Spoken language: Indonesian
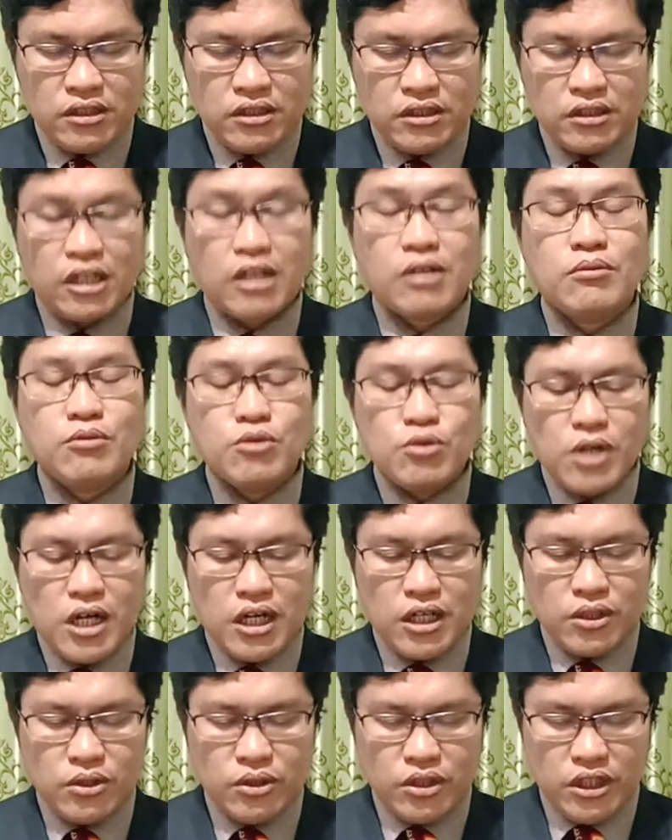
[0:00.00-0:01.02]

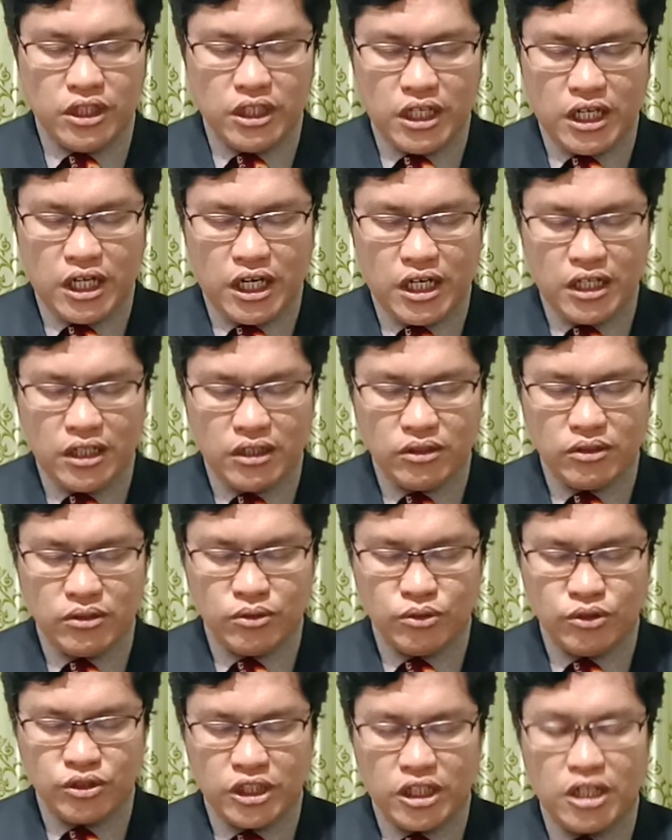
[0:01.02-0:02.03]
terbuang do ia
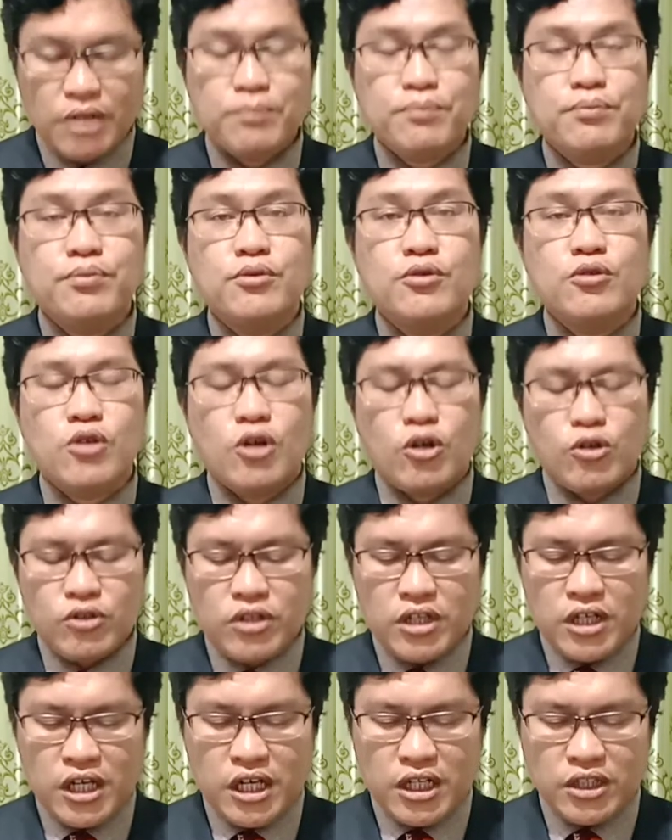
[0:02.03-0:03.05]
husada pulau
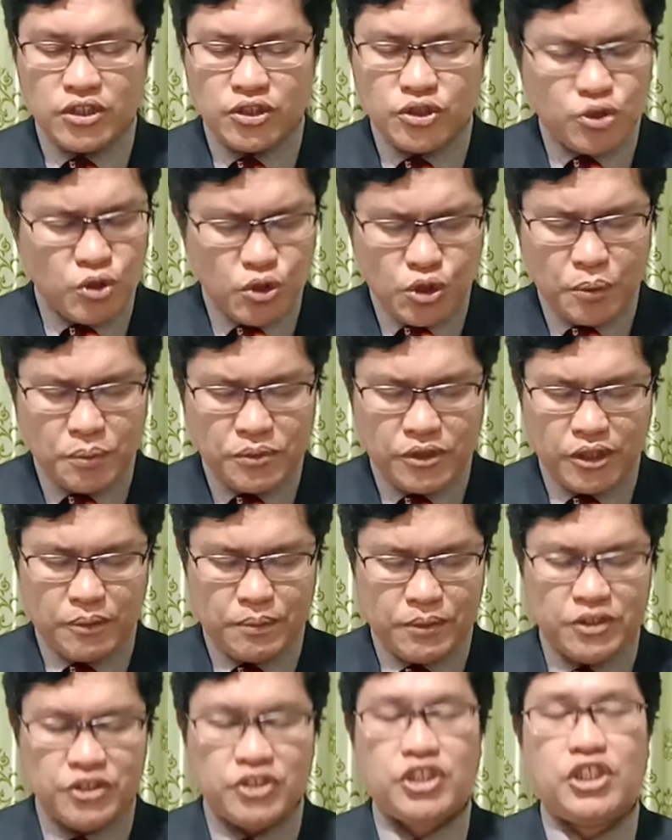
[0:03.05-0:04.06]
na cukup
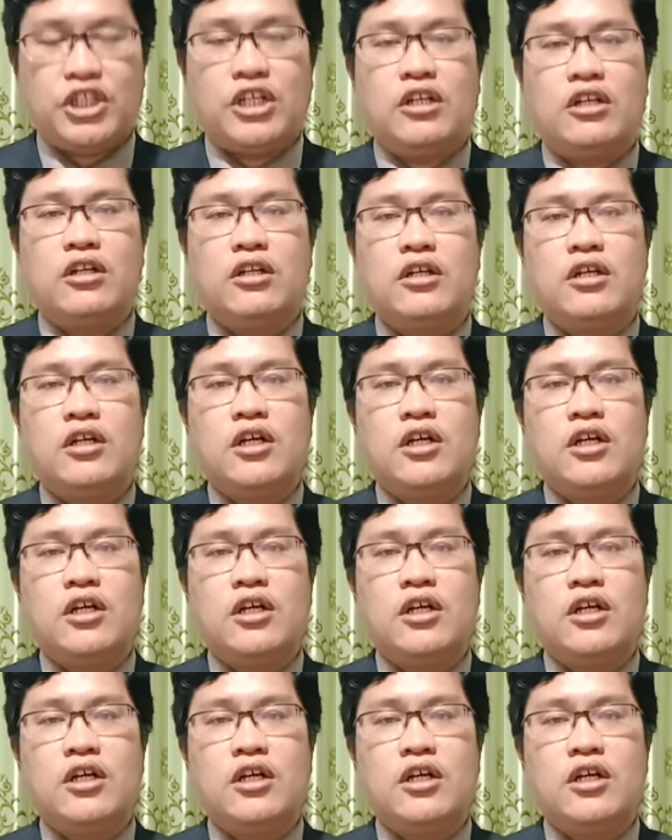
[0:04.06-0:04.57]
terpencil